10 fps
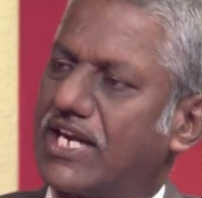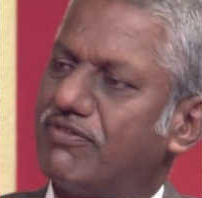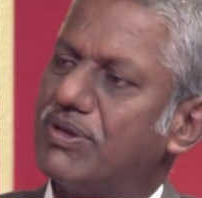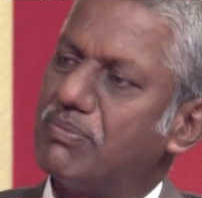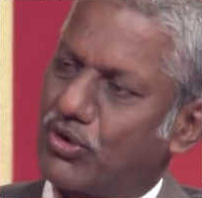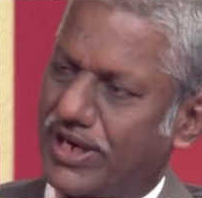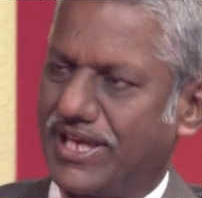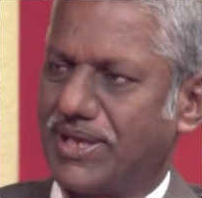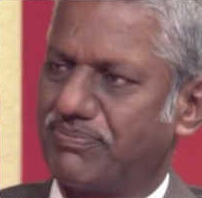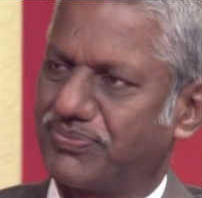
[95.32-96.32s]
கல்வி முறை
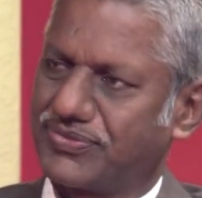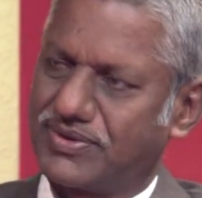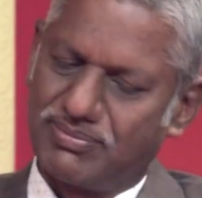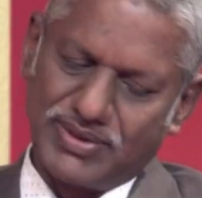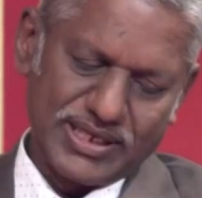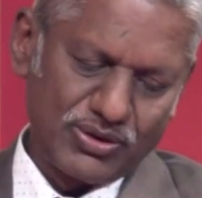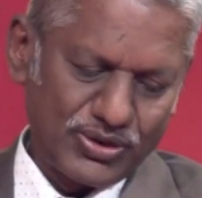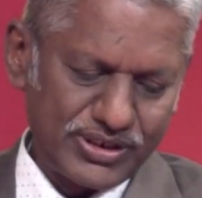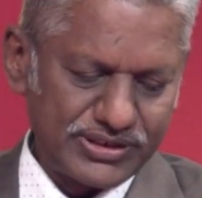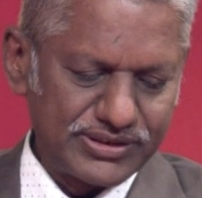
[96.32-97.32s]
மிக
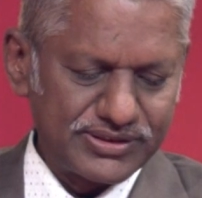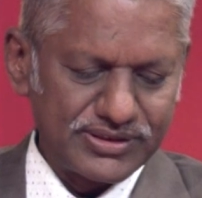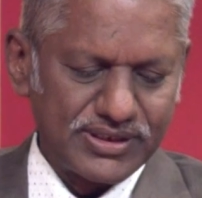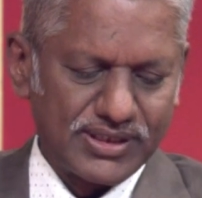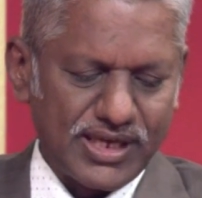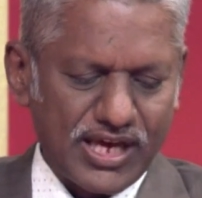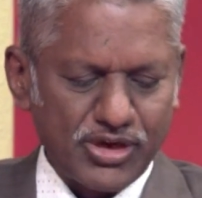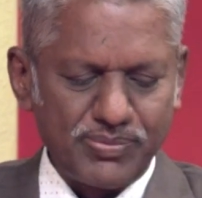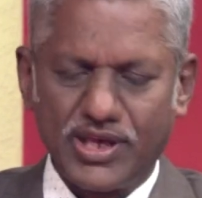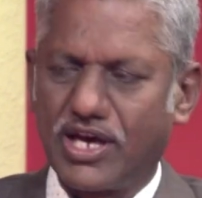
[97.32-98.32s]
ஒரு
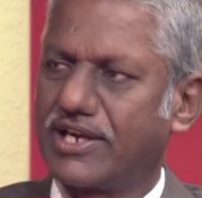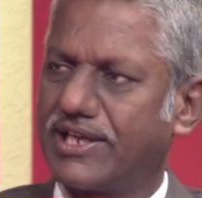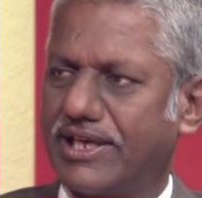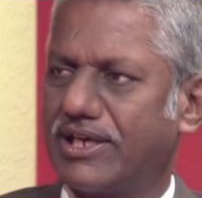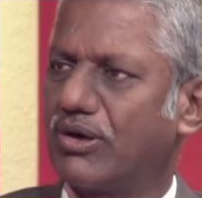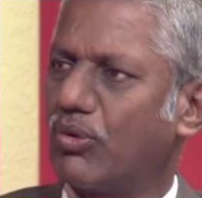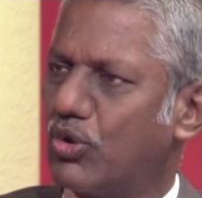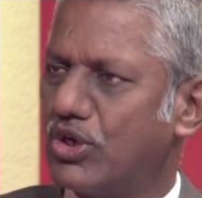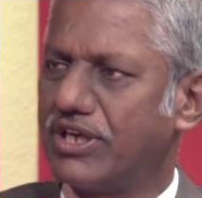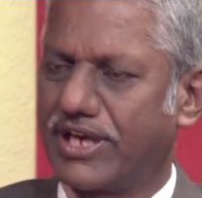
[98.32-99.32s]
அருமையான
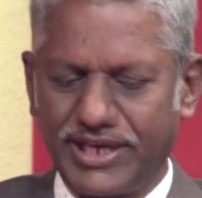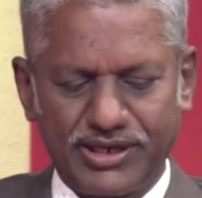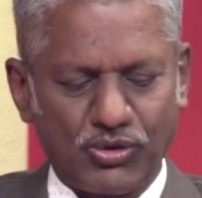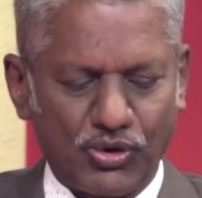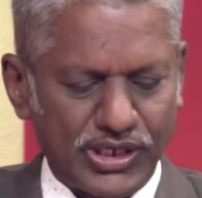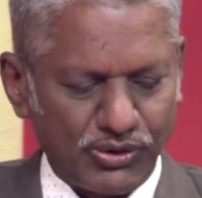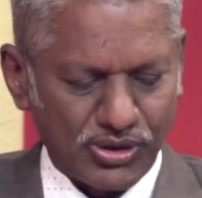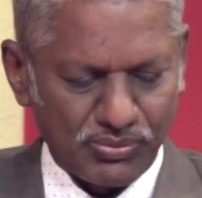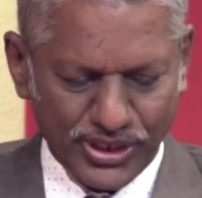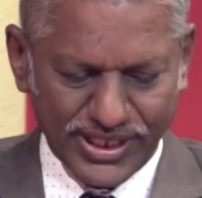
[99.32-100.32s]
ஒழுங்கை கொண்ட ஒரு
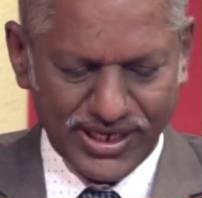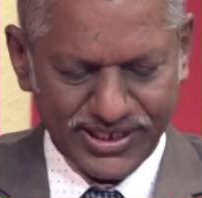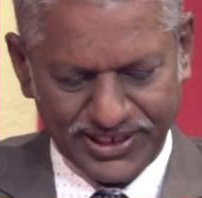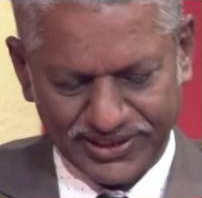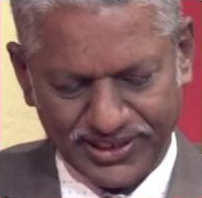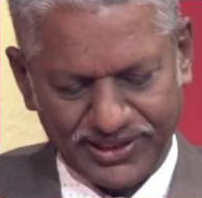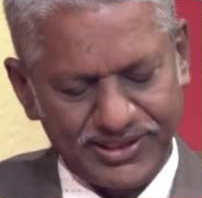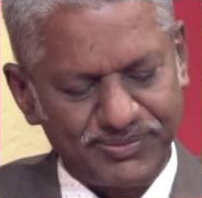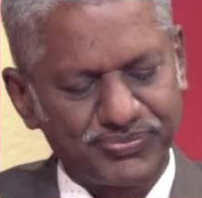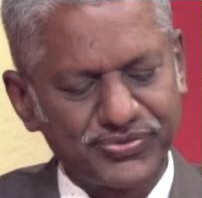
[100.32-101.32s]
முறையாக இருந்தது
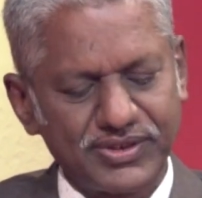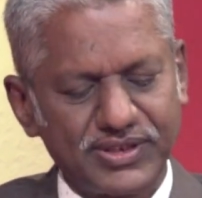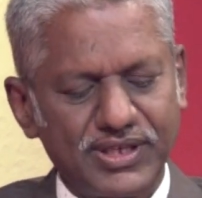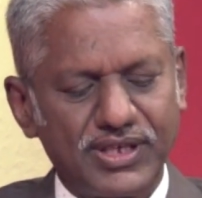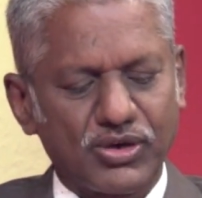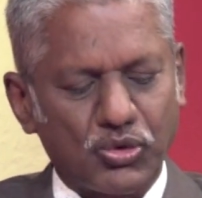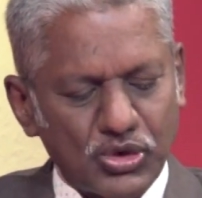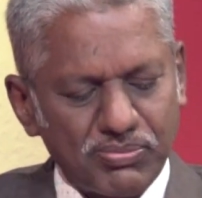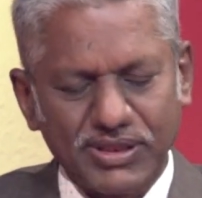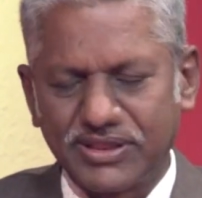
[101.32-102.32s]

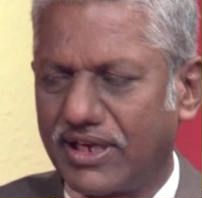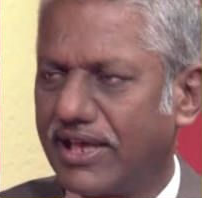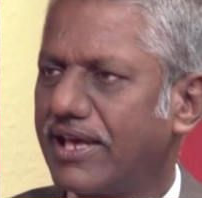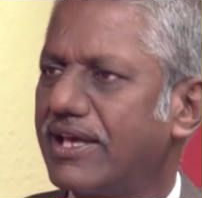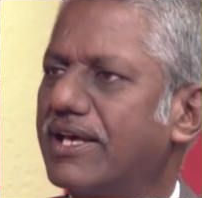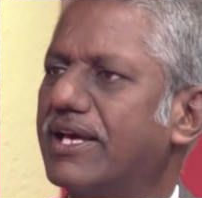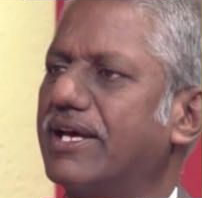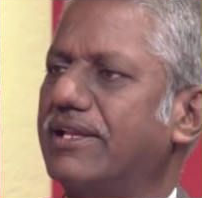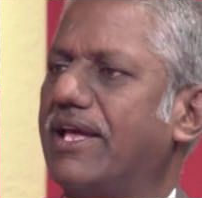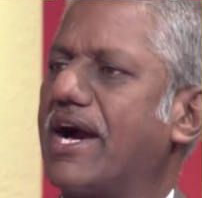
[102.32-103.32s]
குடும்பத்திலே
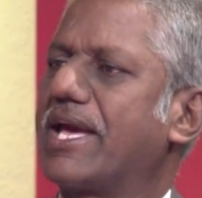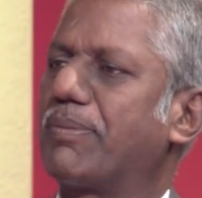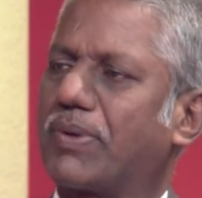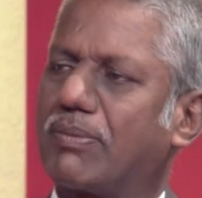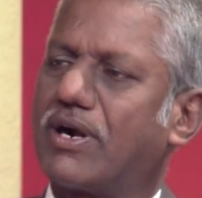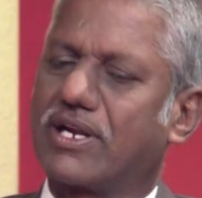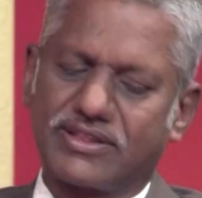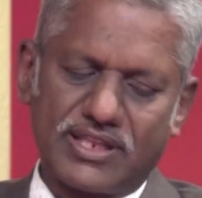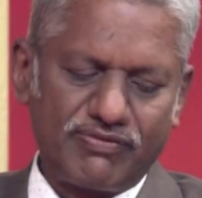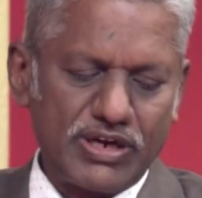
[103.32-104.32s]

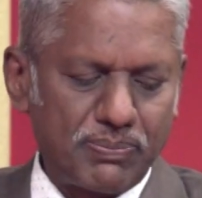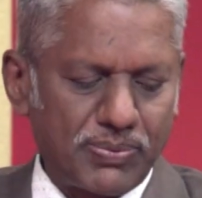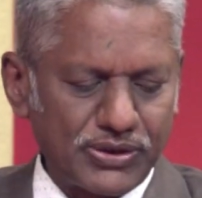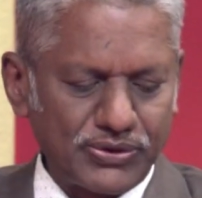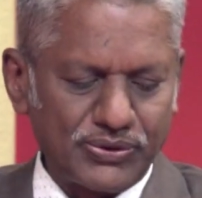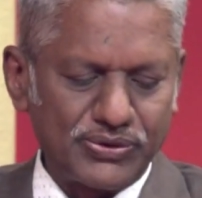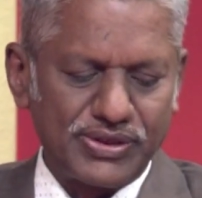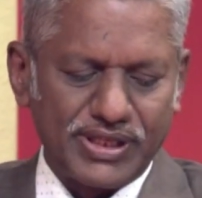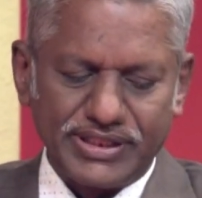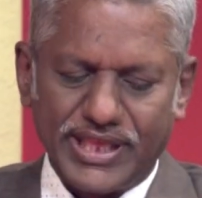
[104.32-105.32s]
நியாயப்பிரமாணத்தில் வெளிப்படும்
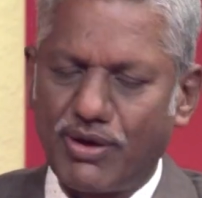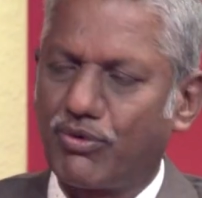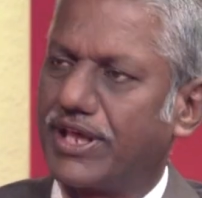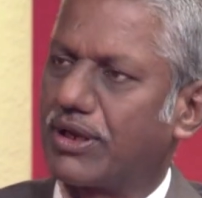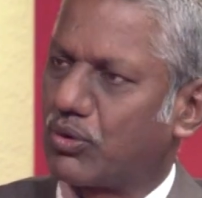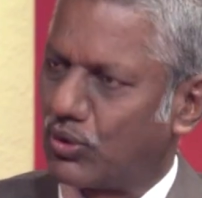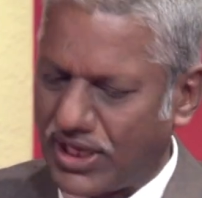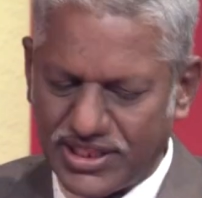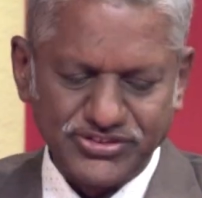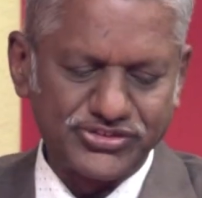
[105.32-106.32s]
தேவனுடைய
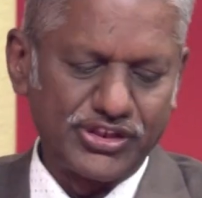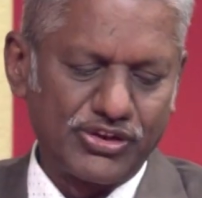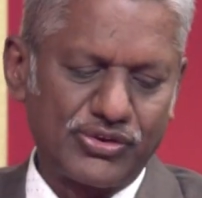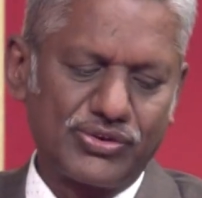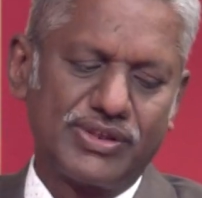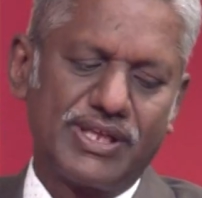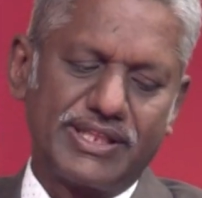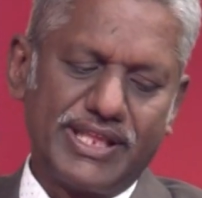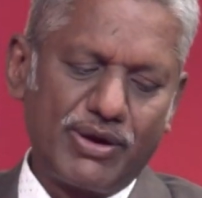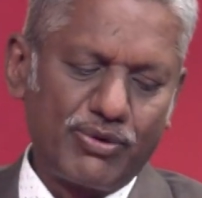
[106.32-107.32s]
குணாதிசயம்
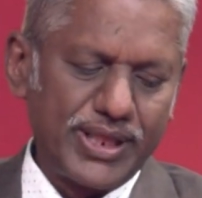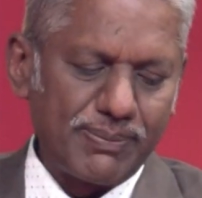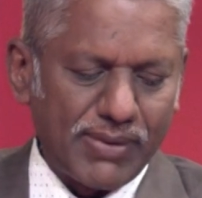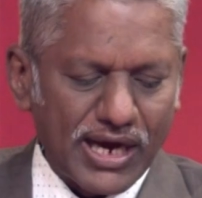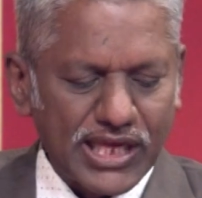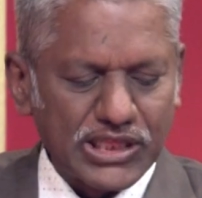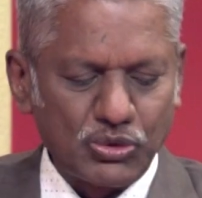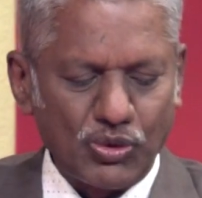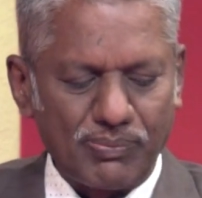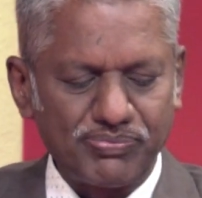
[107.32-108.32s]
தேவனுடைய
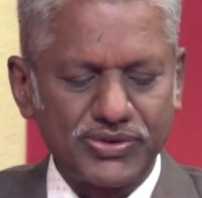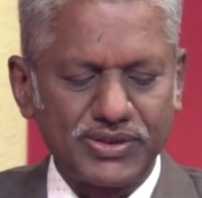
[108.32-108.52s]
மகத்துவம்